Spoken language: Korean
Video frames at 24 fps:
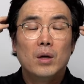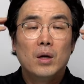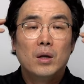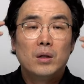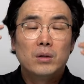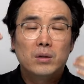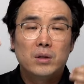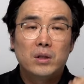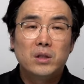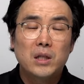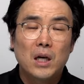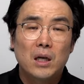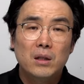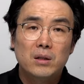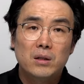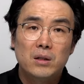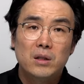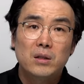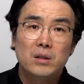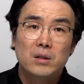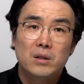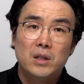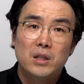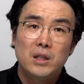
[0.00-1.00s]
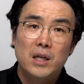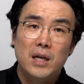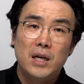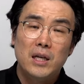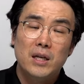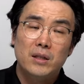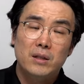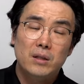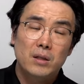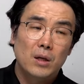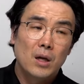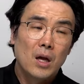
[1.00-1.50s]
지가 지, 지의
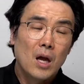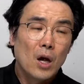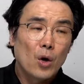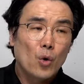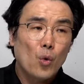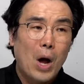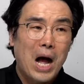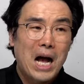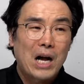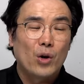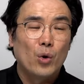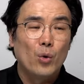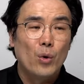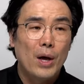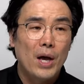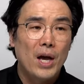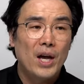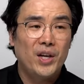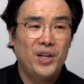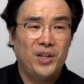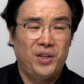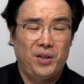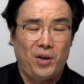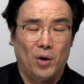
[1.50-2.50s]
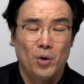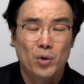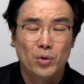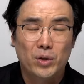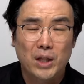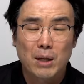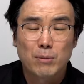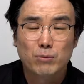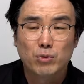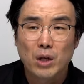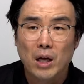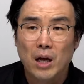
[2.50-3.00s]
과거의 경험
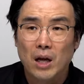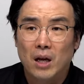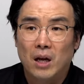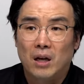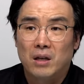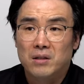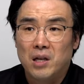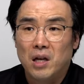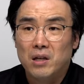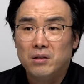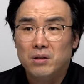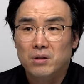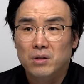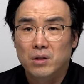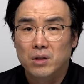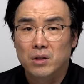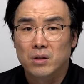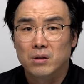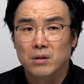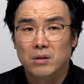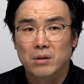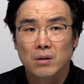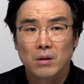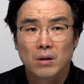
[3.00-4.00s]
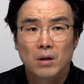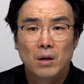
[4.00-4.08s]
때문에 사실은